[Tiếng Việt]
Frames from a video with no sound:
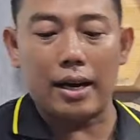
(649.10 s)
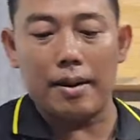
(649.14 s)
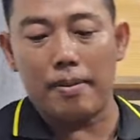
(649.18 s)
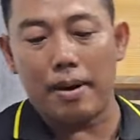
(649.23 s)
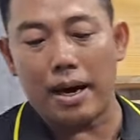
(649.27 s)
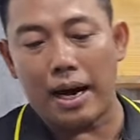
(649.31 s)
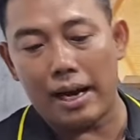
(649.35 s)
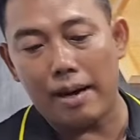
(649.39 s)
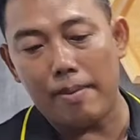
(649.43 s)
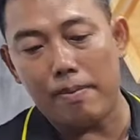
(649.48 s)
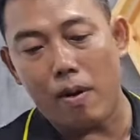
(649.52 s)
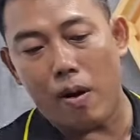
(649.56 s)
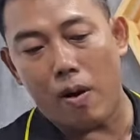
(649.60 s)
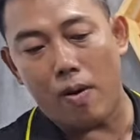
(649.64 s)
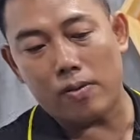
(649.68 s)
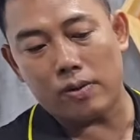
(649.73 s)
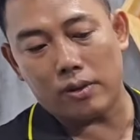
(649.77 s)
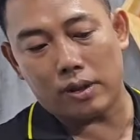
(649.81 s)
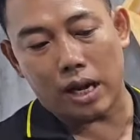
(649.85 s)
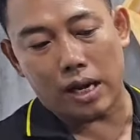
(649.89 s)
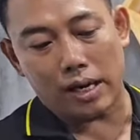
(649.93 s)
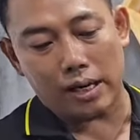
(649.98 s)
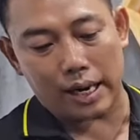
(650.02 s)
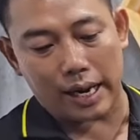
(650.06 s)
cái máy
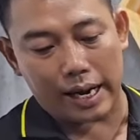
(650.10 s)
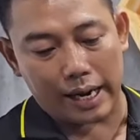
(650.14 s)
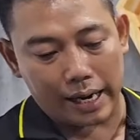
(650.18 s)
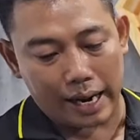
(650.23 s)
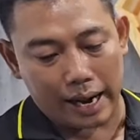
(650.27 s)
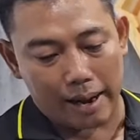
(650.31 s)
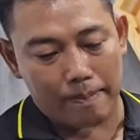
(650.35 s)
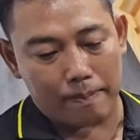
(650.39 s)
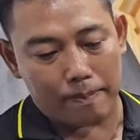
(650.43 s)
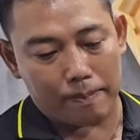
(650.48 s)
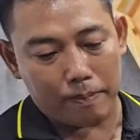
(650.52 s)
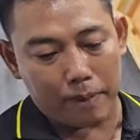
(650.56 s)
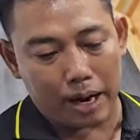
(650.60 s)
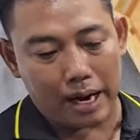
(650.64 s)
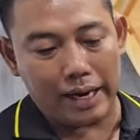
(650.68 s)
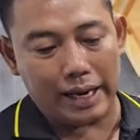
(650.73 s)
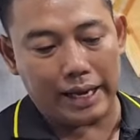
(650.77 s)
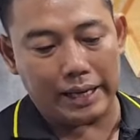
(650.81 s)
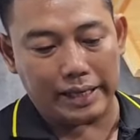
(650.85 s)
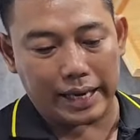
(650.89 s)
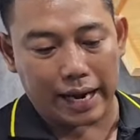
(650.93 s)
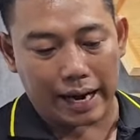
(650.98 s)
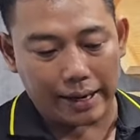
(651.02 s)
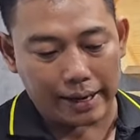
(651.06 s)
4 tấc lẻ năm máy
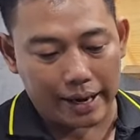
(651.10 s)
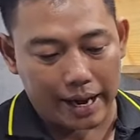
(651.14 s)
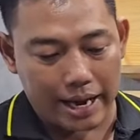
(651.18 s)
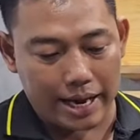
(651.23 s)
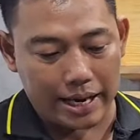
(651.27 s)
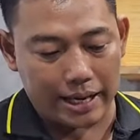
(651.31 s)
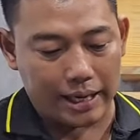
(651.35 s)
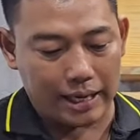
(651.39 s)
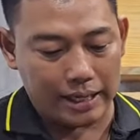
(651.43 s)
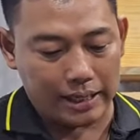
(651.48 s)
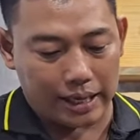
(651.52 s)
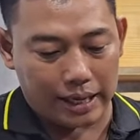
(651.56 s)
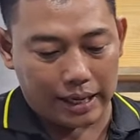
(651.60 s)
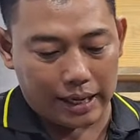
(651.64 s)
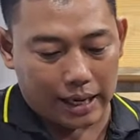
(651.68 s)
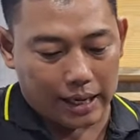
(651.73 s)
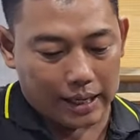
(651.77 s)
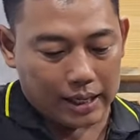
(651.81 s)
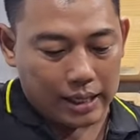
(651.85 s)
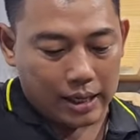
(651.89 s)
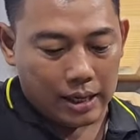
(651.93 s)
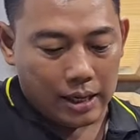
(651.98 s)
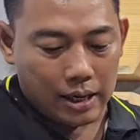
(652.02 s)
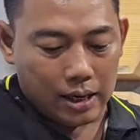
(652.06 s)
này chạy điện anh chị
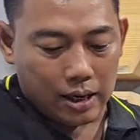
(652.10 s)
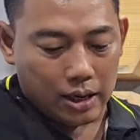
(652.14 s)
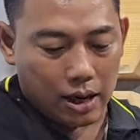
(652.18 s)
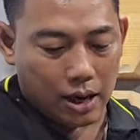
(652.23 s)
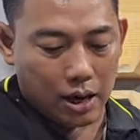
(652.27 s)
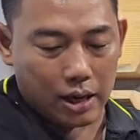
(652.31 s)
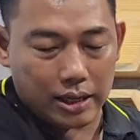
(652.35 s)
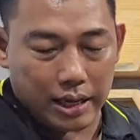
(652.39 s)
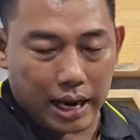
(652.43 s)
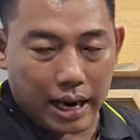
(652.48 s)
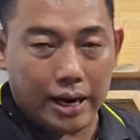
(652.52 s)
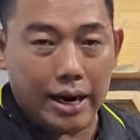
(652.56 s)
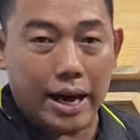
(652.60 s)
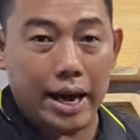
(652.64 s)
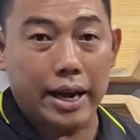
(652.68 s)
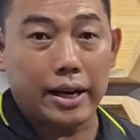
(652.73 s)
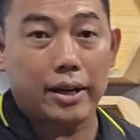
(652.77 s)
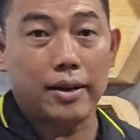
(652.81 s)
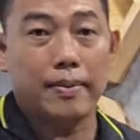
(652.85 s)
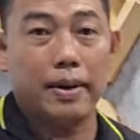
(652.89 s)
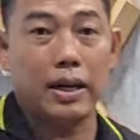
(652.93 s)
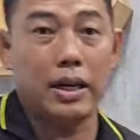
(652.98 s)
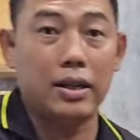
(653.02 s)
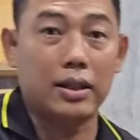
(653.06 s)
ơi đó chạy điện
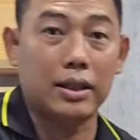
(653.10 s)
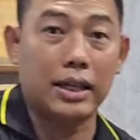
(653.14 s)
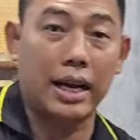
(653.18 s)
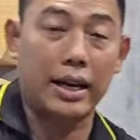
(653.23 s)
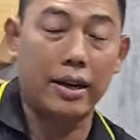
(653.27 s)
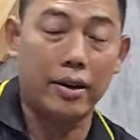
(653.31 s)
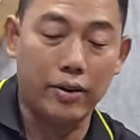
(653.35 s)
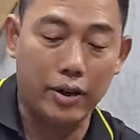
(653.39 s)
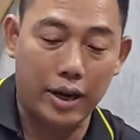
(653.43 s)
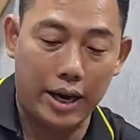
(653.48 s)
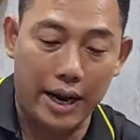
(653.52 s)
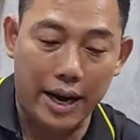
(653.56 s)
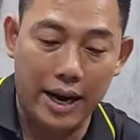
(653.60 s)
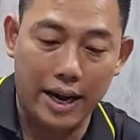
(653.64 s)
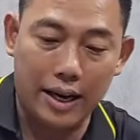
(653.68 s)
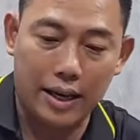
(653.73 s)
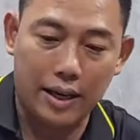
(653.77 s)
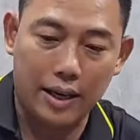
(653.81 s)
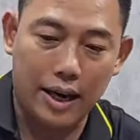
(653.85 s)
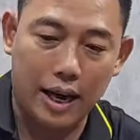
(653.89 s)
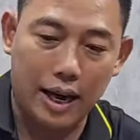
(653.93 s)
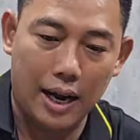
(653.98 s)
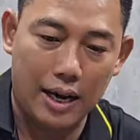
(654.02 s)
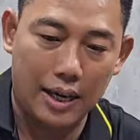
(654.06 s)
nhưng mà được cái nó rẻ
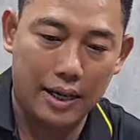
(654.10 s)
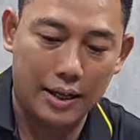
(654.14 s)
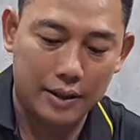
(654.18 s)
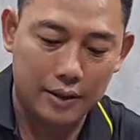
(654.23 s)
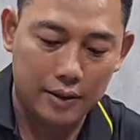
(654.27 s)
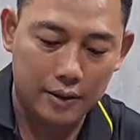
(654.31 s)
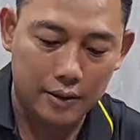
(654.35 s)
đây